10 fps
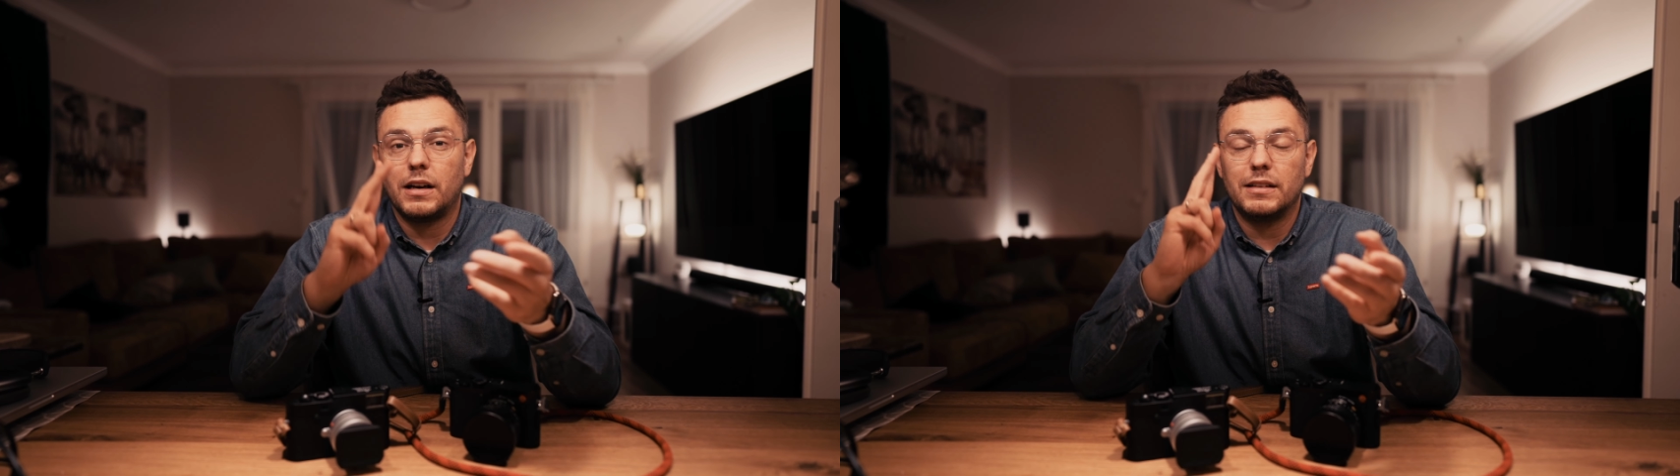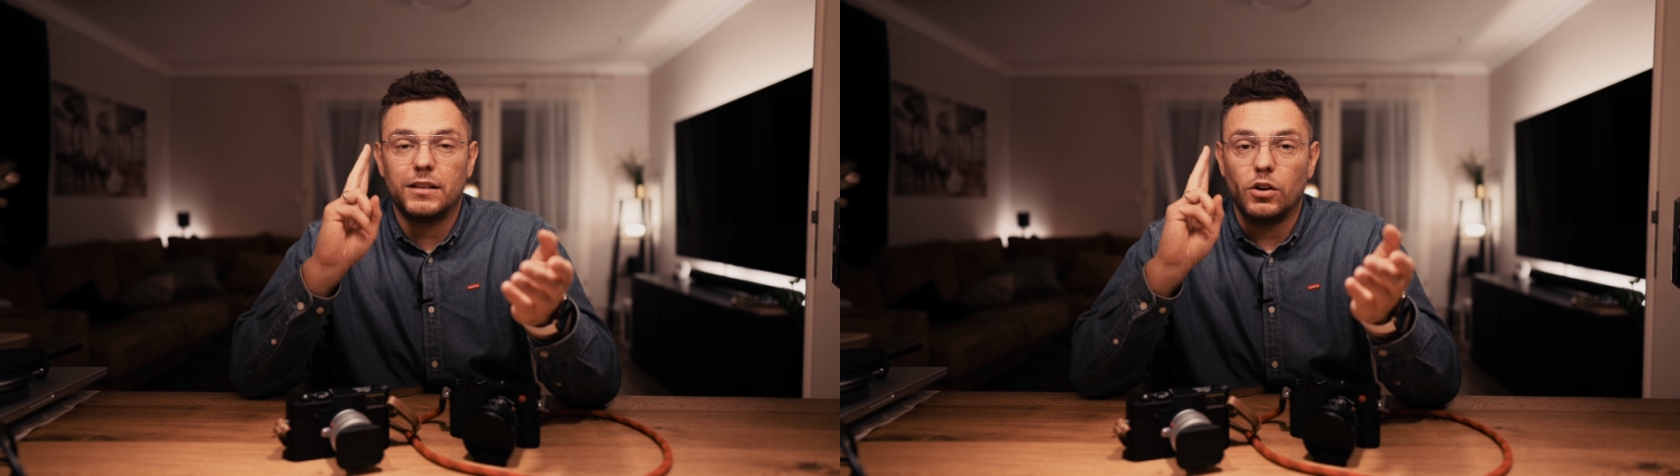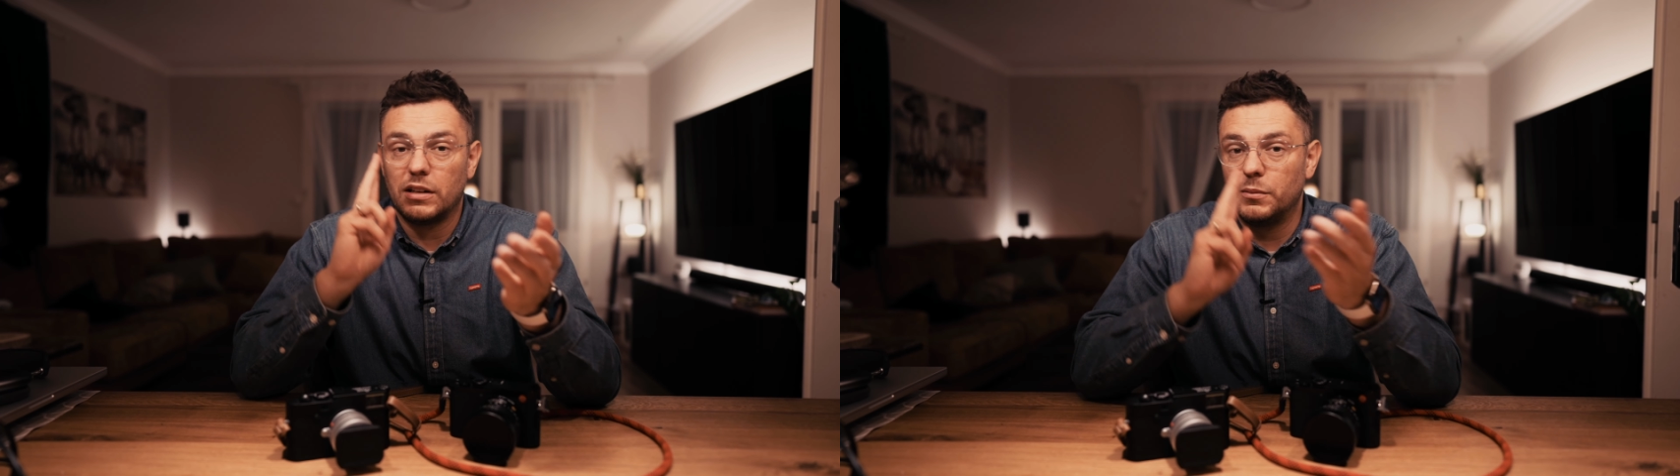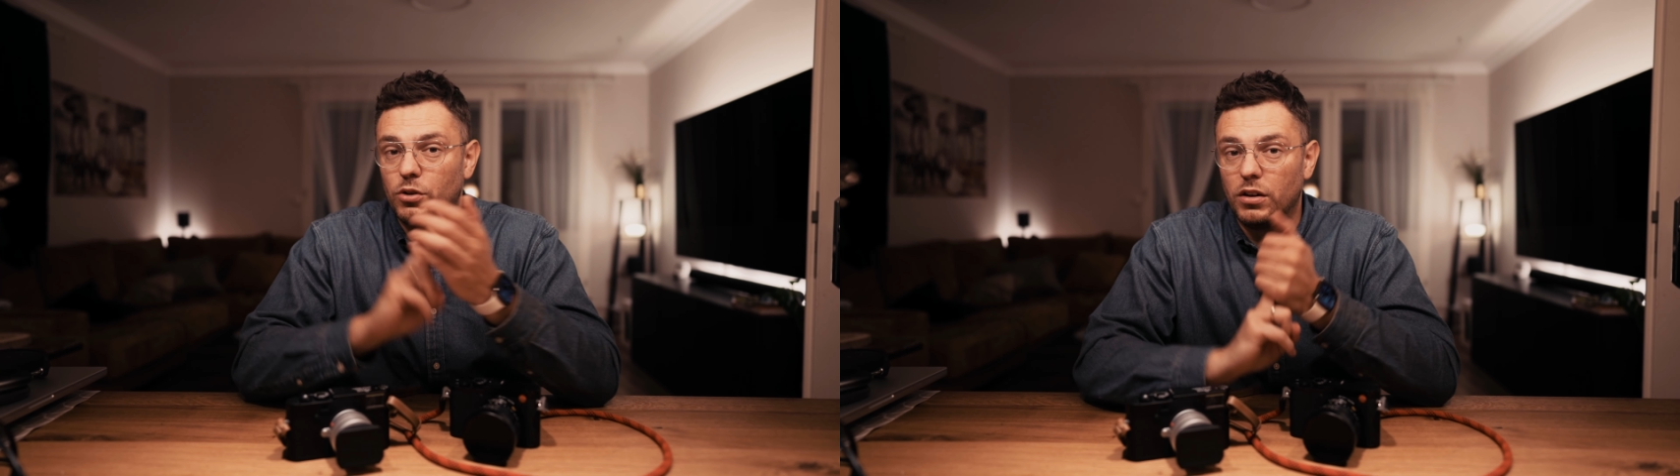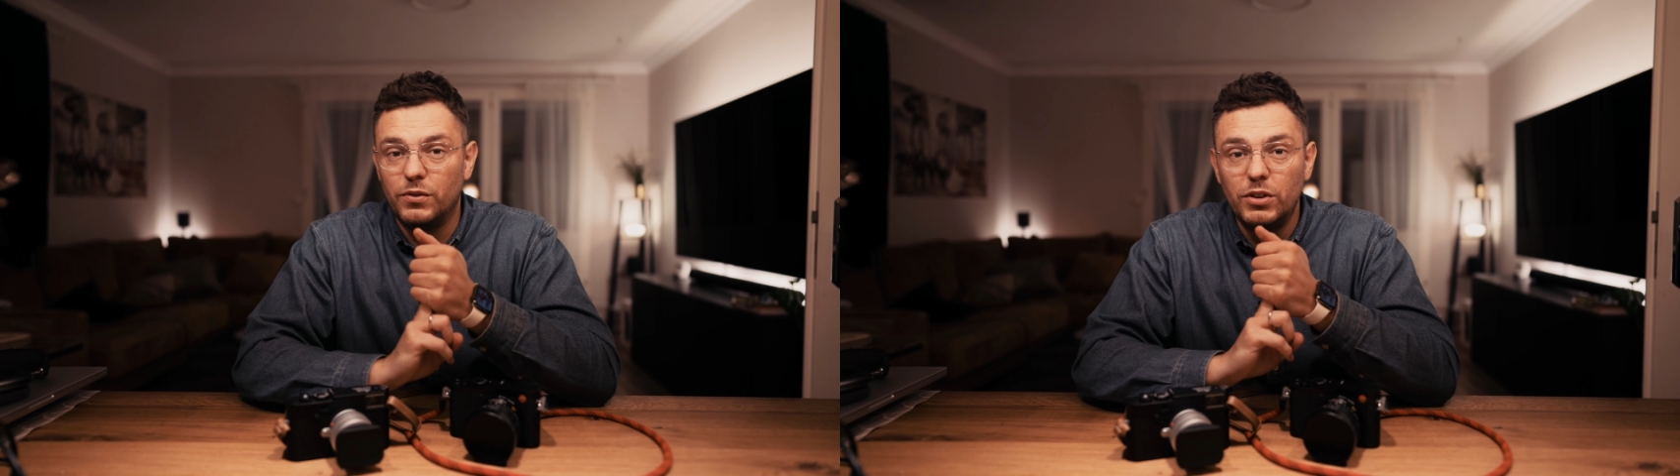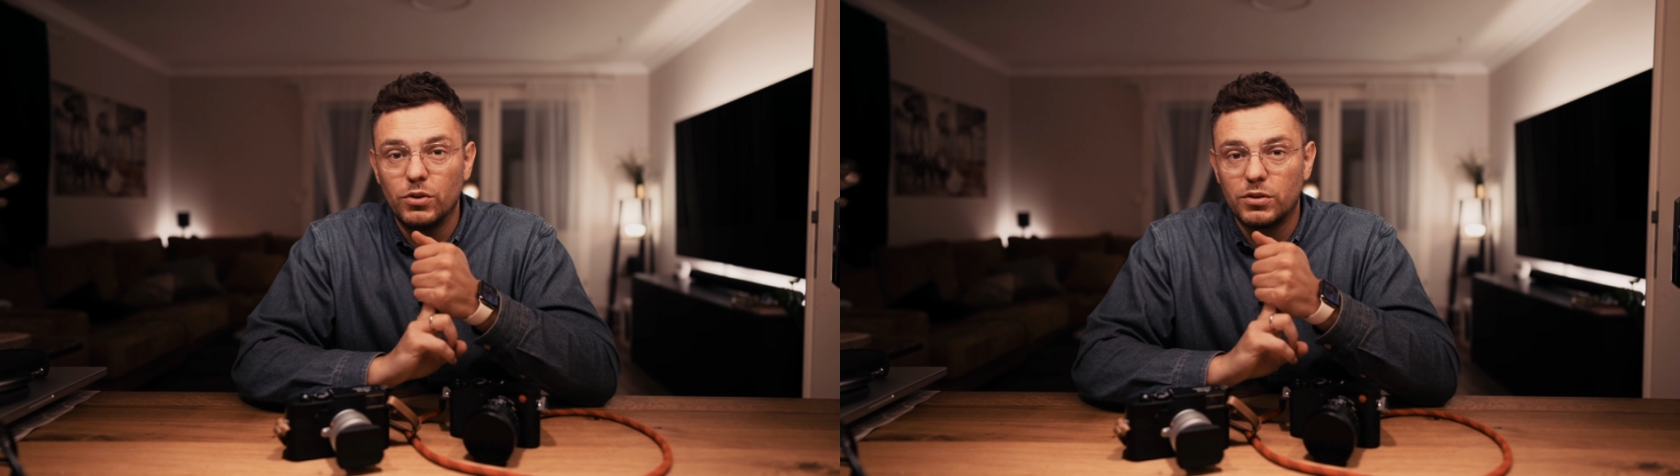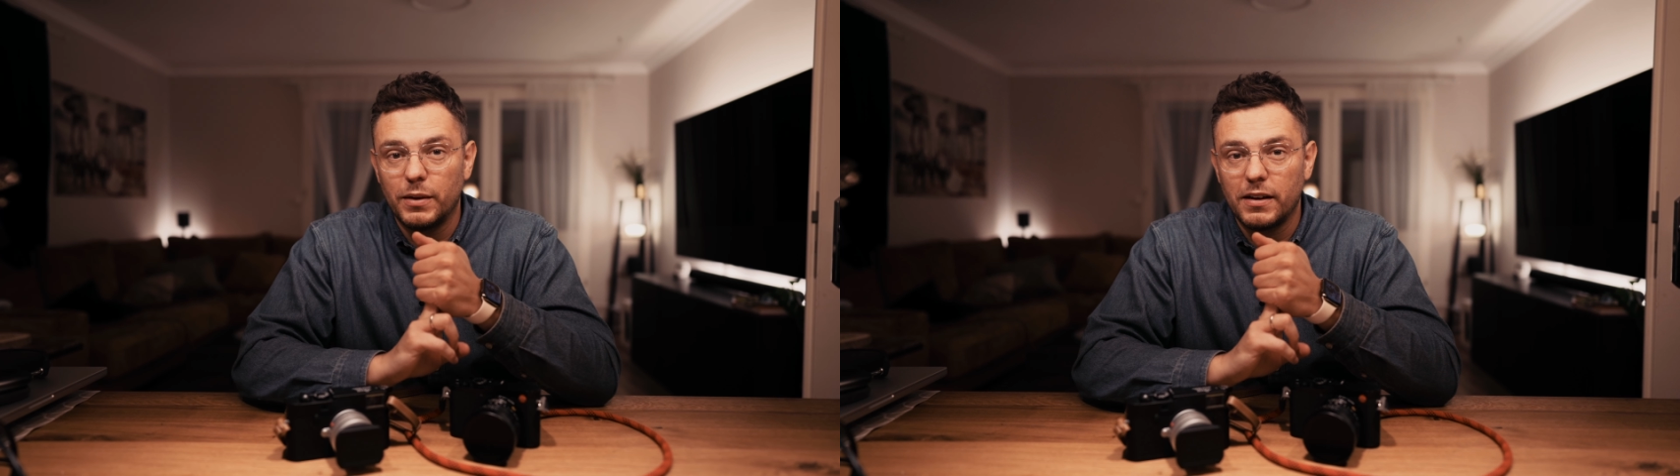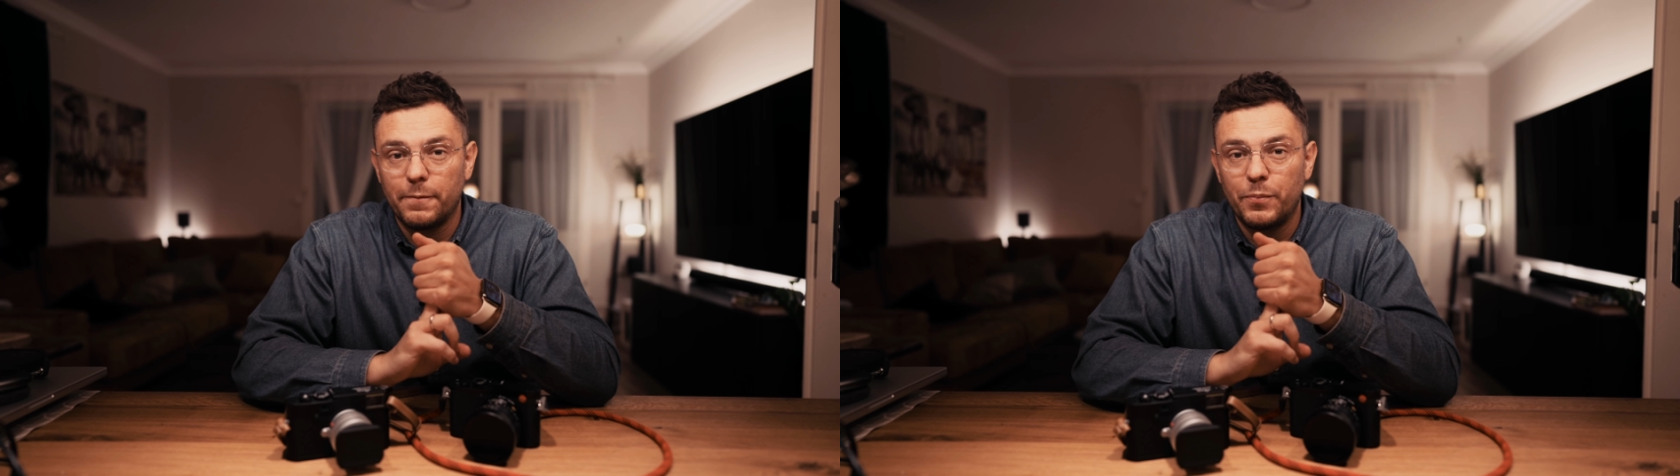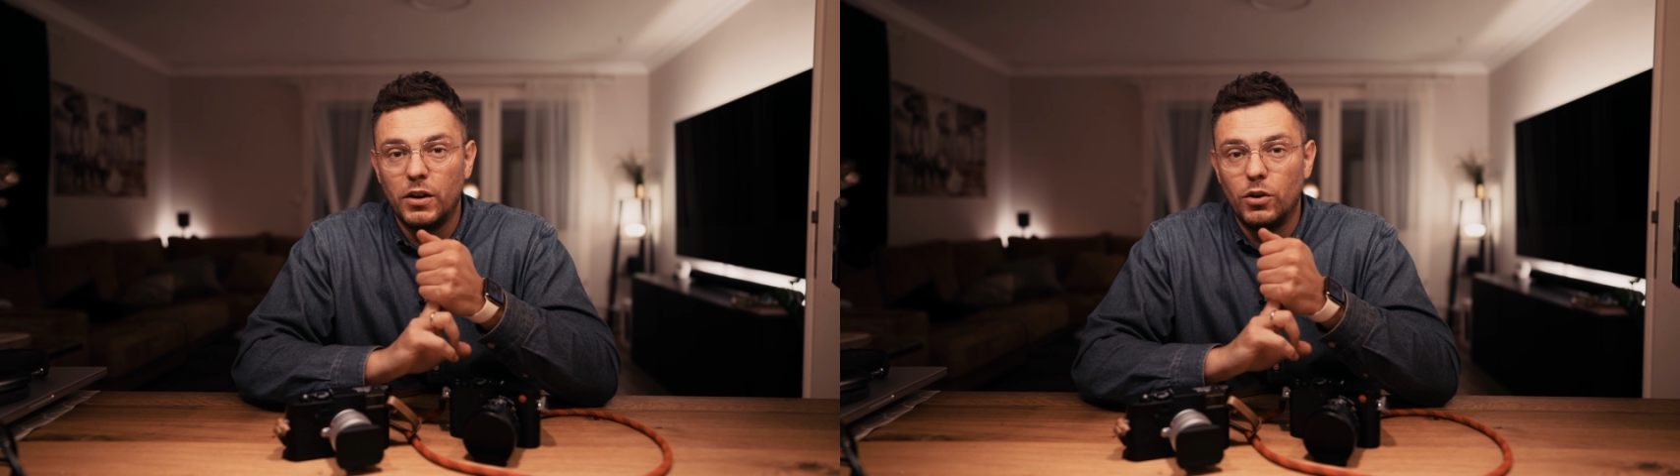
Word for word: kannst dann auch damit tolle Videos machen